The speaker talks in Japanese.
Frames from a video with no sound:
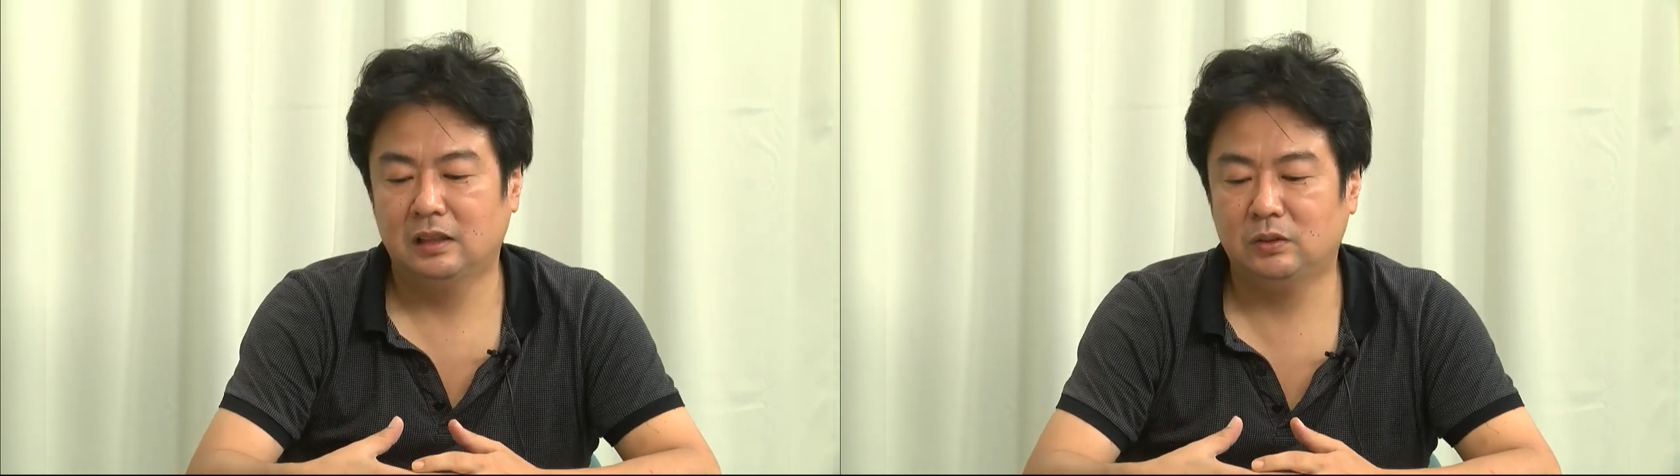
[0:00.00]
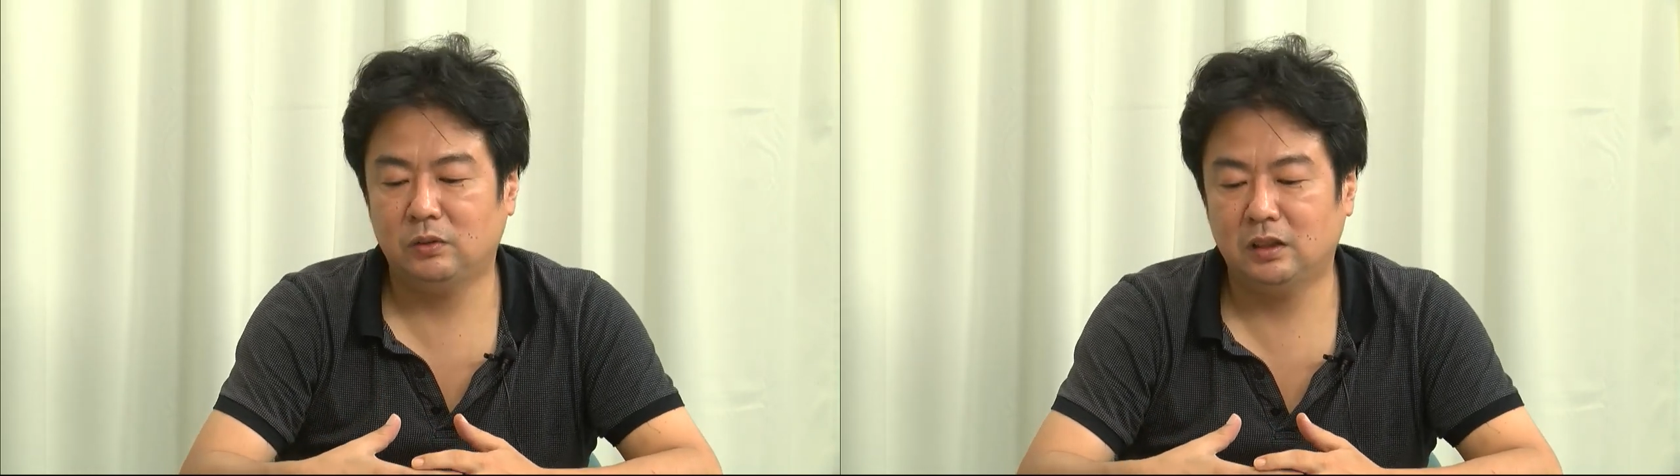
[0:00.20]

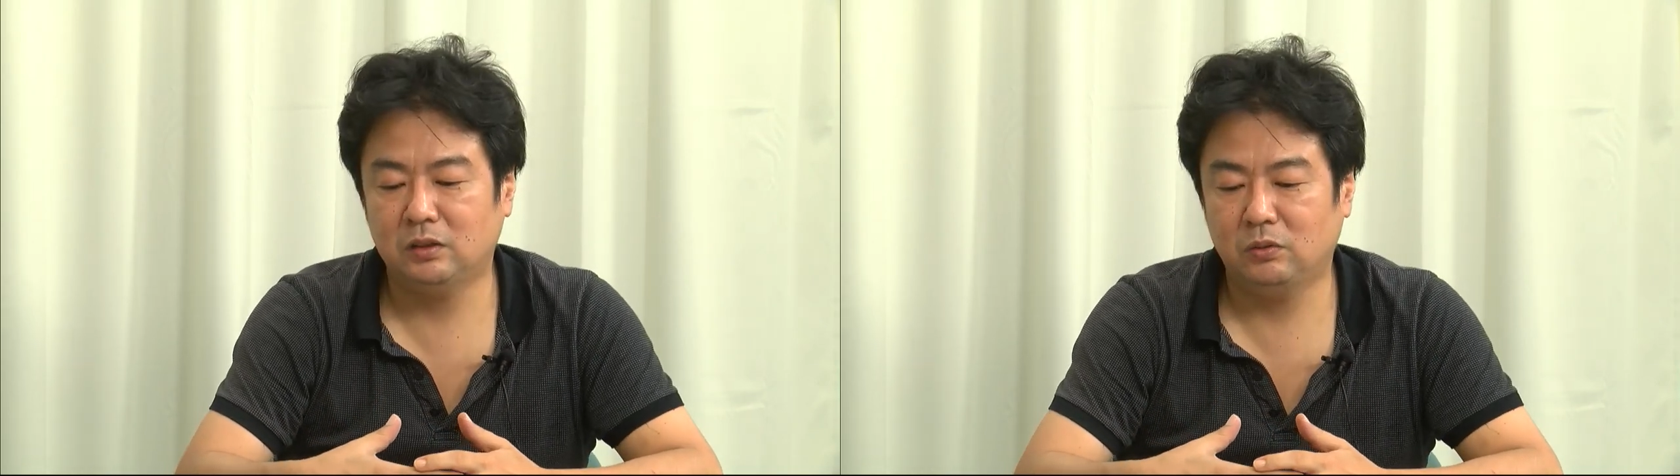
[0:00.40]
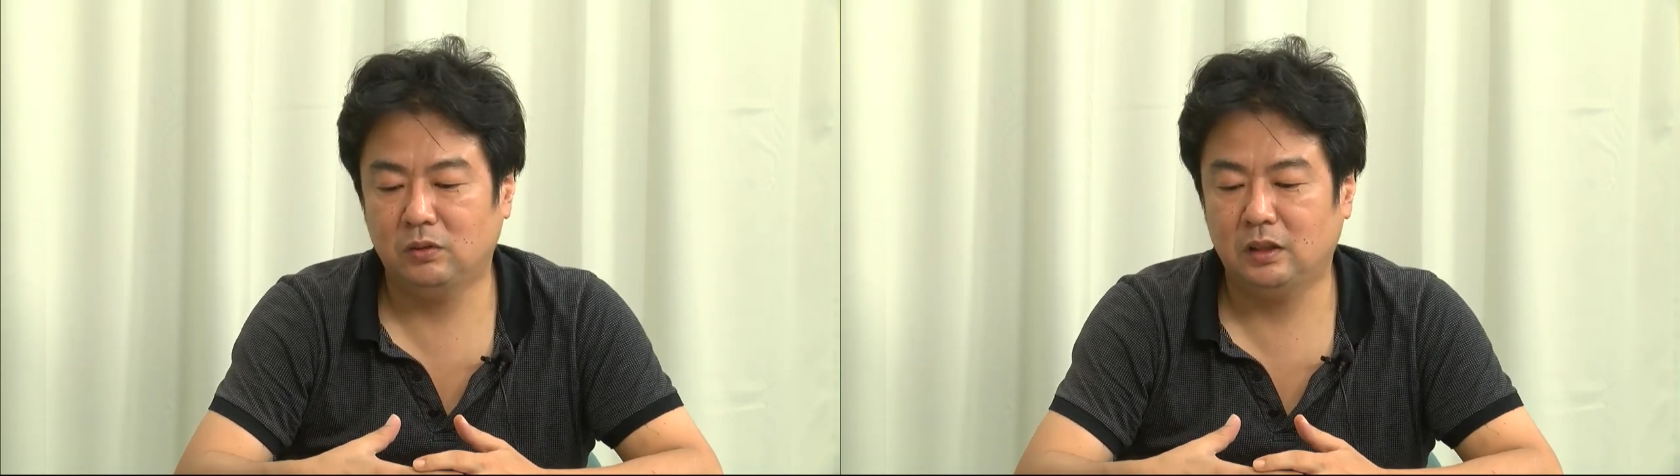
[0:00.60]
でそれで
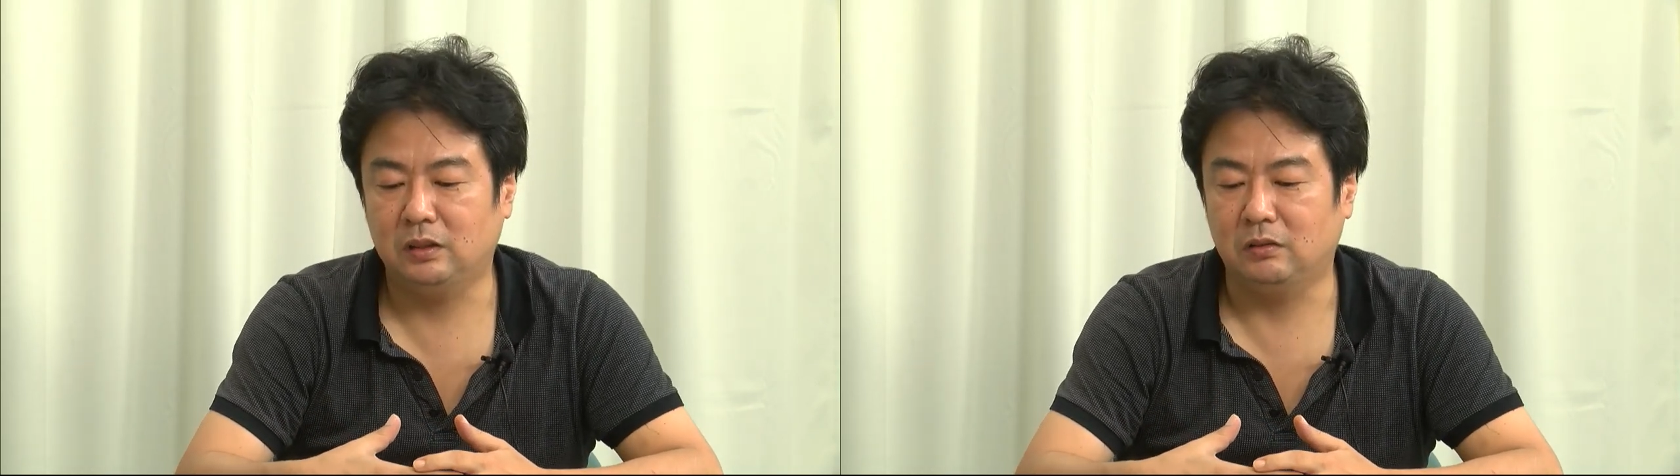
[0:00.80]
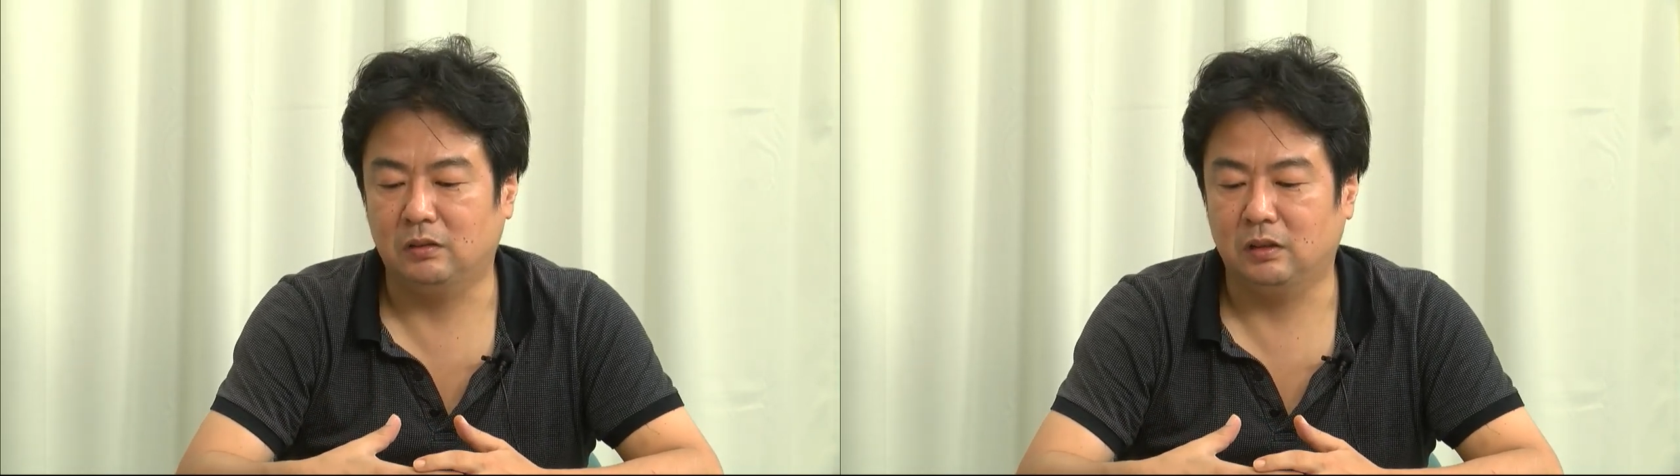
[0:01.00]
そのなん
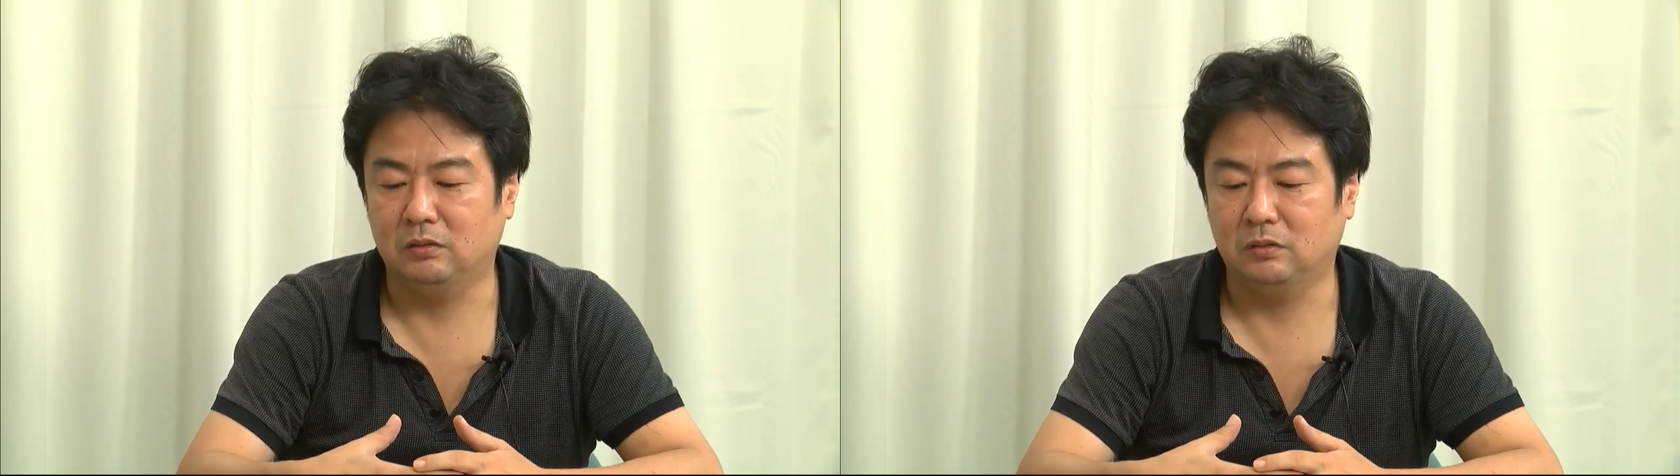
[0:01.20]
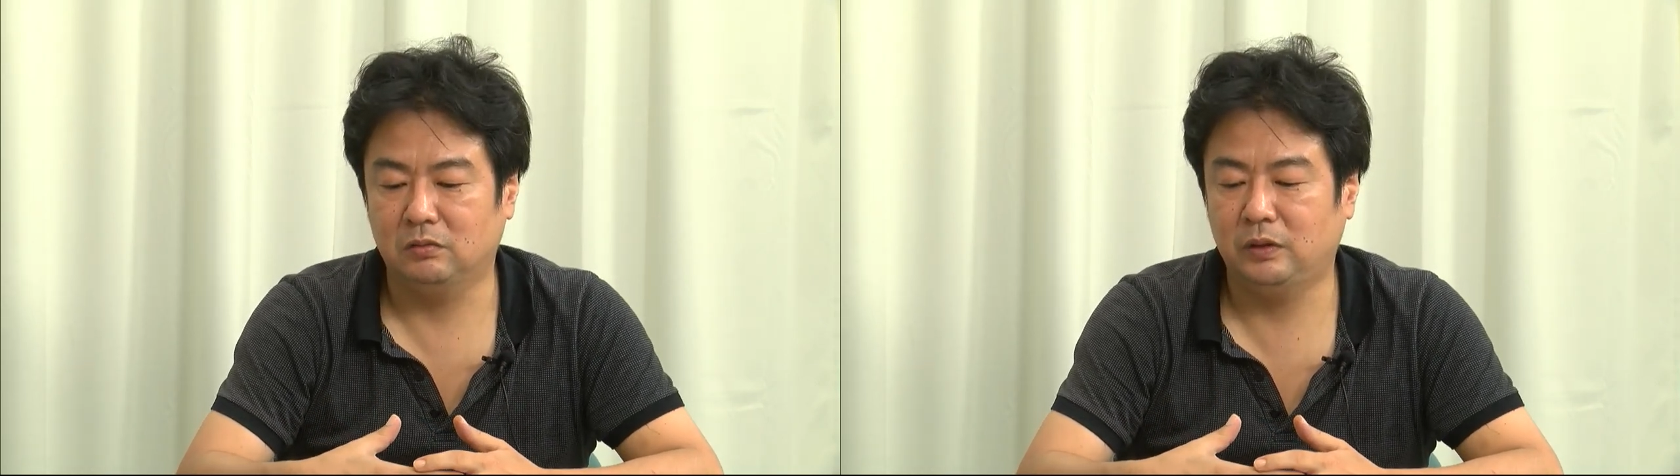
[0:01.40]
ていうのあの